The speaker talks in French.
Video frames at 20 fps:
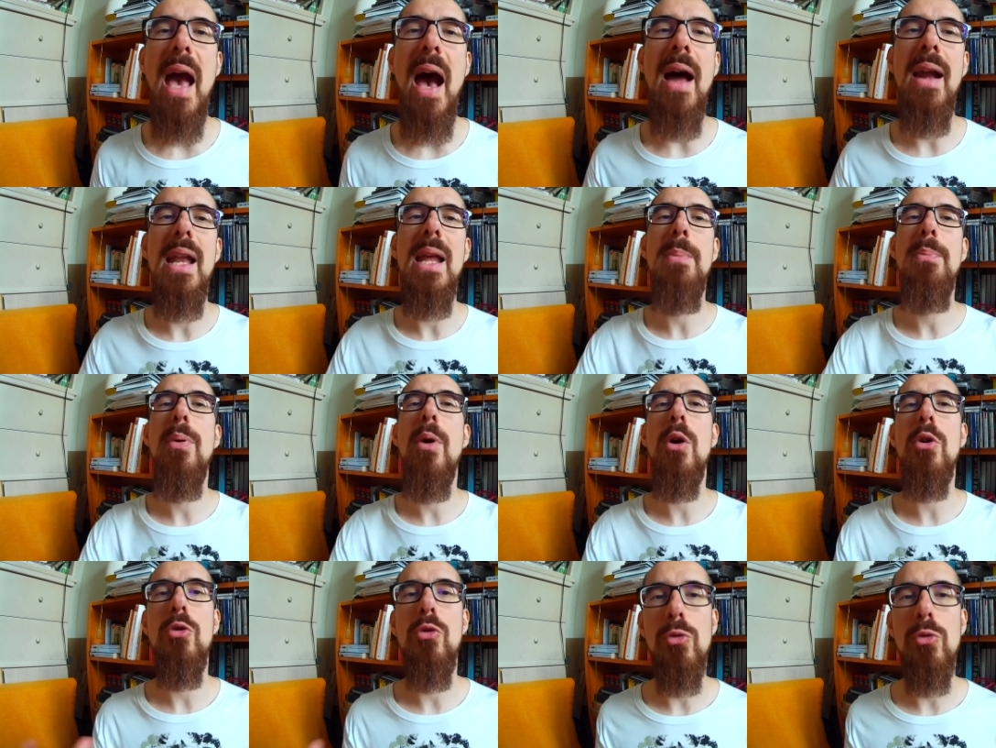à
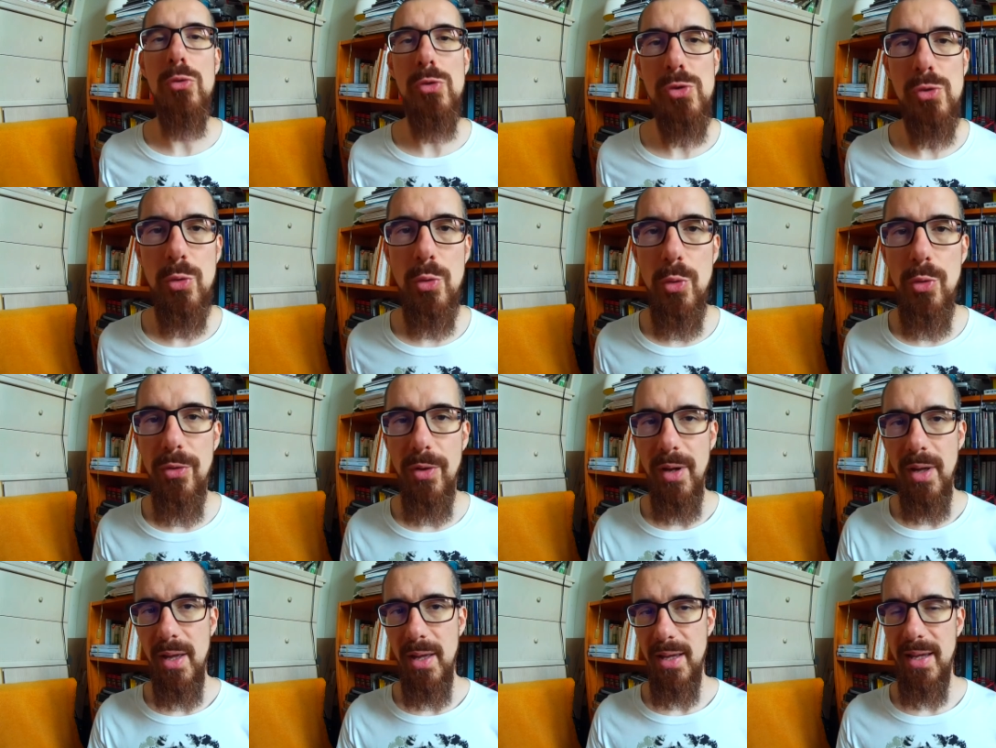l'époque où on se trouve
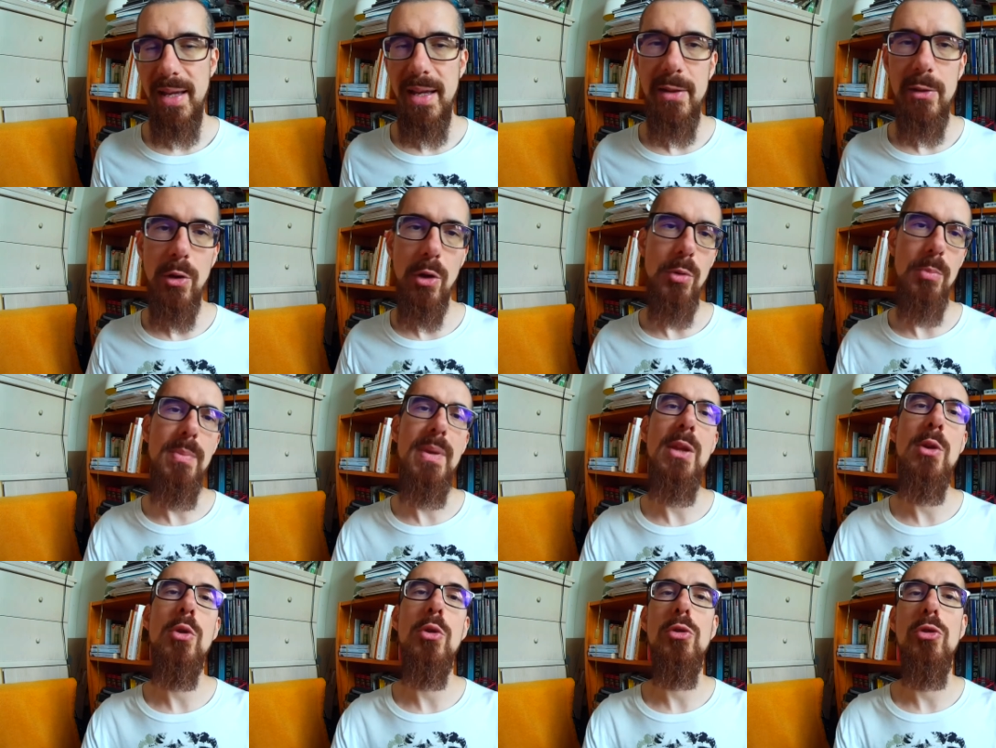et dans le
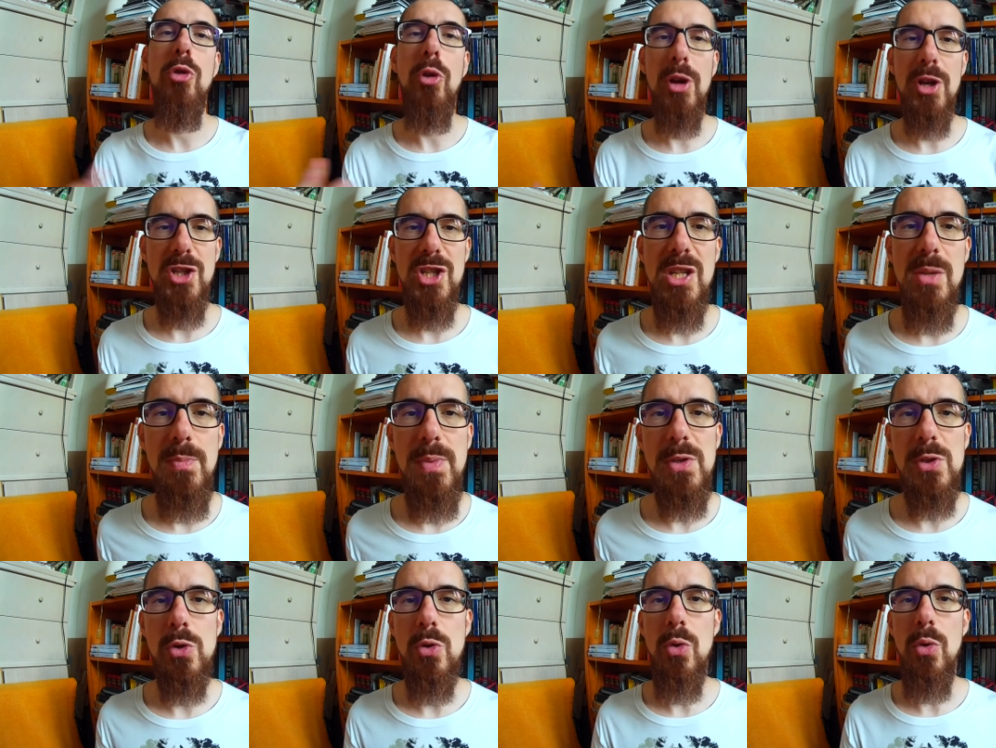milieu d'origine
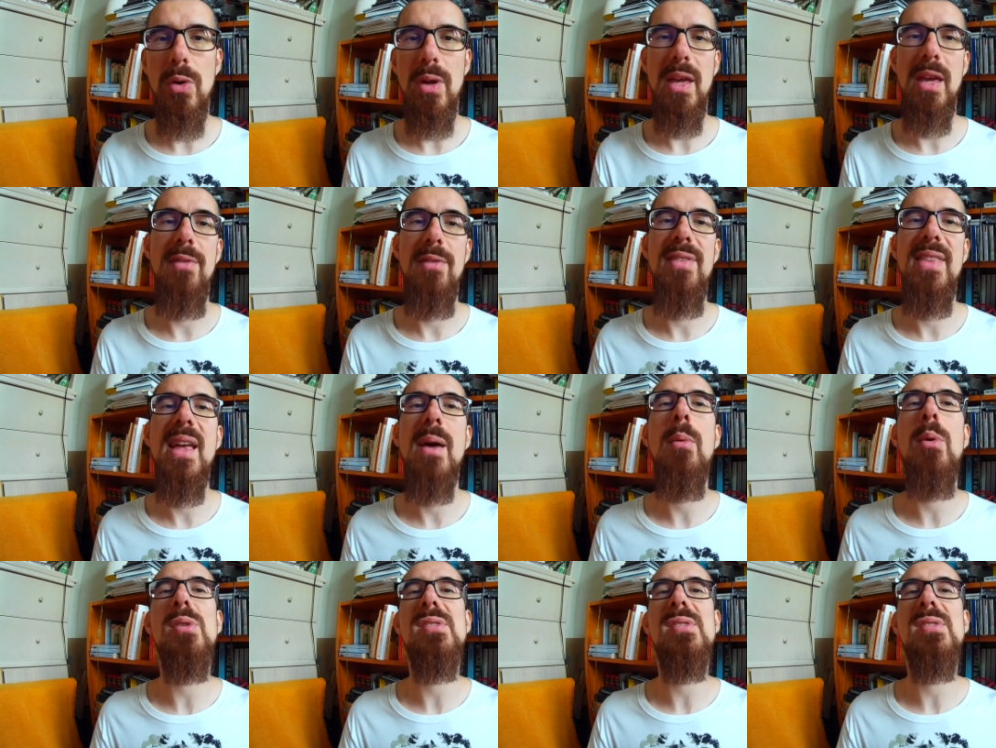puisque évidemment